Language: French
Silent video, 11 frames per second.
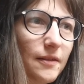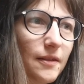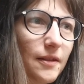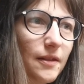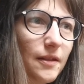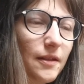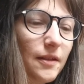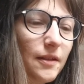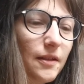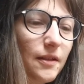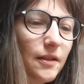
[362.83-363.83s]

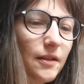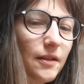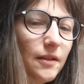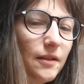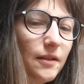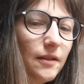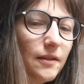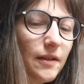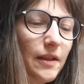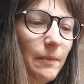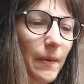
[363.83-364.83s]
c'est
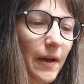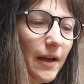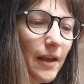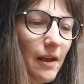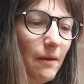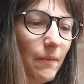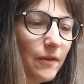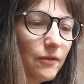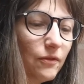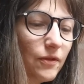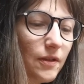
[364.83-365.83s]
hyper réel
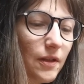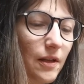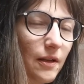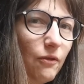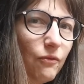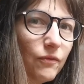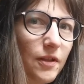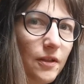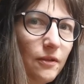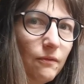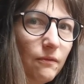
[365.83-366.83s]
parce que c'est les
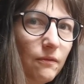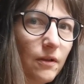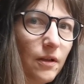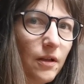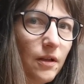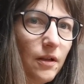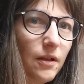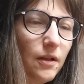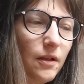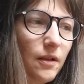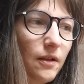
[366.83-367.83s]
conditions
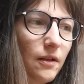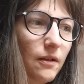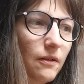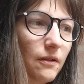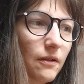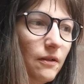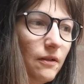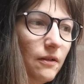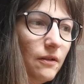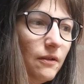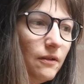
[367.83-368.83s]

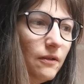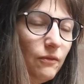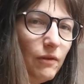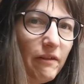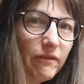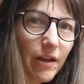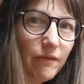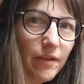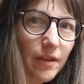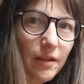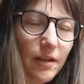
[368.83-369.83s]
euh, de la vraie
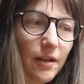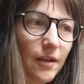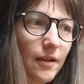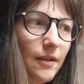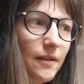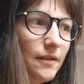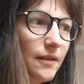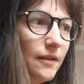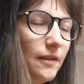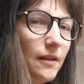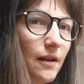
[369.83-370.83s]
vie.
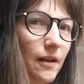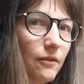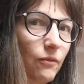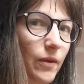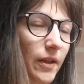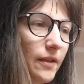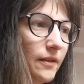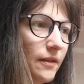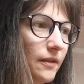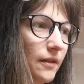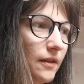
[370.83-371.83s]
C'était la nuit,
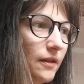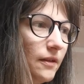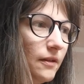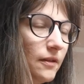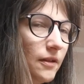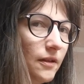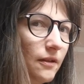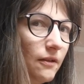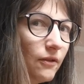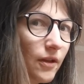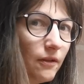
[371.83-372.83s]
c'était j'étais
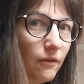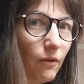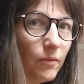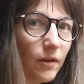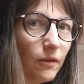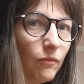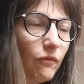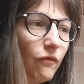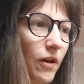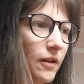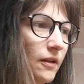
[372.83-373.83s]
en train de dormir dans
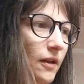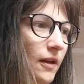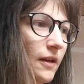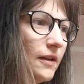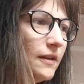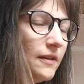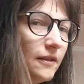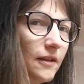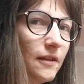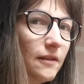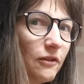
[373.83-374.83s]
mon van et
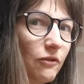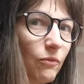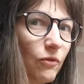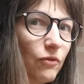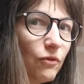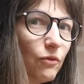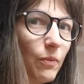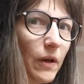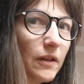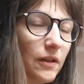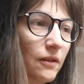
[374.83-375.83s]
c'était exactement sur le
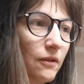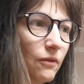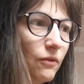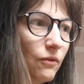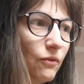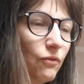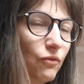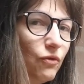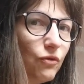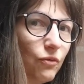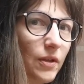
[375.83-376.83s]
parking euh,
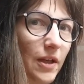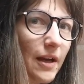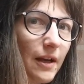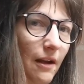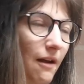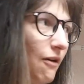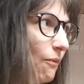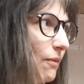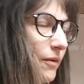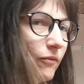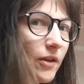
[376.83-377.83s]
où je suis garé là en
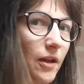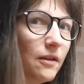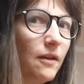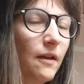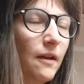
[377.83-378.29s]
pleine montagne.